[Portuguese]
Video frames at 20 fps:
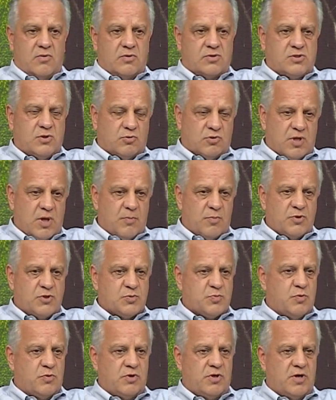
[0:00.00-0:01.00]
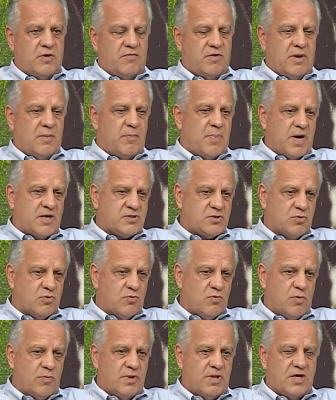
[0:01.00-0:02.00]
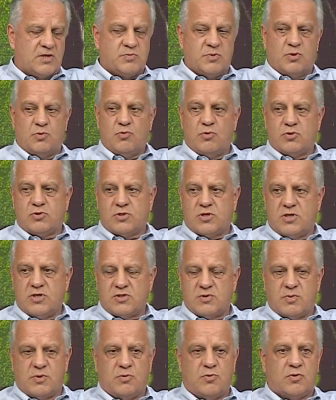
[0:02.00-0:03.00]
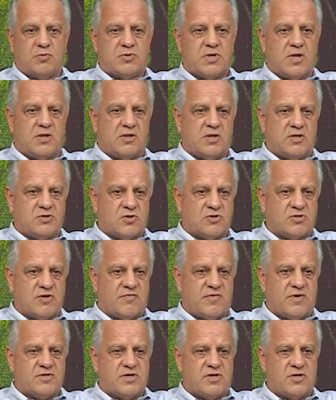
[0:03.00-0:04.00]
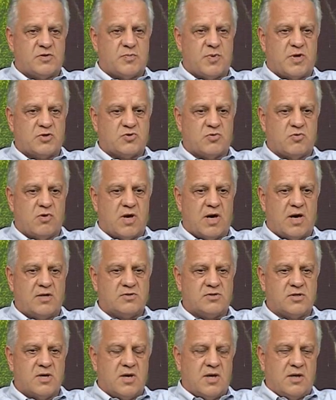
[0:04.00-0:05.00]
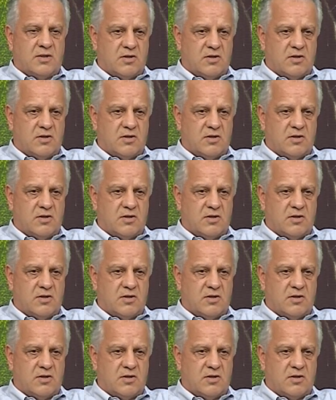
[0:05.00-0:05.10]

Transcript: o seu tempo disponível, ele passa no clube 10 minutos, 15 minutos, que ele tem seus afazeres particulares.